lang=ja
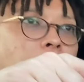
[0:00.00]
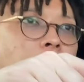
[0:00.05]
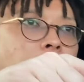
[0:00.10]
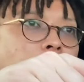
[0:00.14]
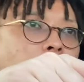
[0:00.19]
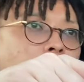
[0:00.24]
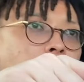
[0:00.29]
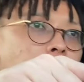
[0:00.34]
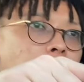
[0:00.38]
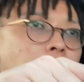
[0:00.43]
に
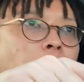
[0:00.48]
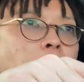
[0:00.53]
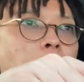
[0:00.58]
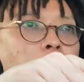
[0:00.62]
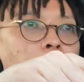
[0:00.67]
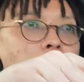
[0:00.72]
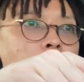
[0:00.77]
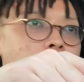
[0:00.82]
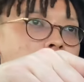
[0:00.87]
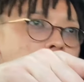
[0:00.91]
なるような
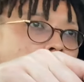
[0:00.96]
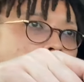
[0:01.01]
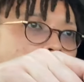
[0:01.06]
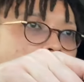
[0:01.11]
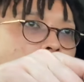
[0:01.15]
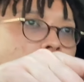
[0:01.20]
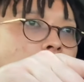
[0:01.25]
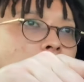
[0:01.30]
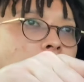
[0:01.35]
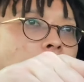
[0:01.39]
音楽
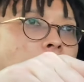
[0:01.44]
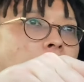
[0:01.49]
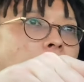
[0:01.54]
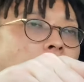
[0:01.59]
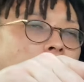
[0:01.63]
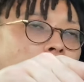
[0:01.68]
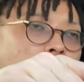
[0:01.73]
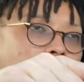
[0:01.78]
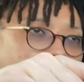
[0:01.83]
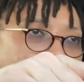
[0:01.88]
作っていった
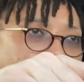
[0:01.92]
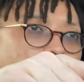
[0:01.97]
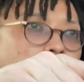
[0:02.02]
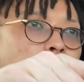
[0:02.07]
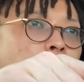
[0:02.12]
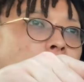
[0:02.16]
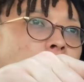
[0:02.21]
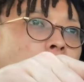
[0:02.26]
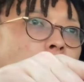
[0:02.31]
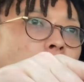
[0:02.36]
り、
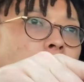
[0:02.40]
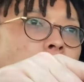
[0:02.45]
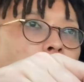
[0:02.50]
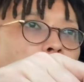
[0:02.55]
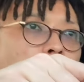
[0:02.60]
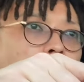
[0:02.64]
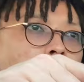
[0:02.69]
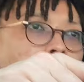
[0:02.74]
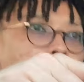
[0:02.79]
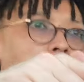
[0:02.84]
いろんな
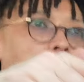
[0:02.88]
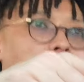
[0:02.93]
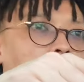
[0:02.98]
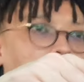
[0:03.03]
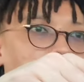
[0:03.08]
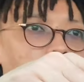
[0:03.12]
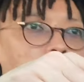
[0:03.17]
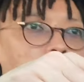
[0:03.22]
ことやっていこうと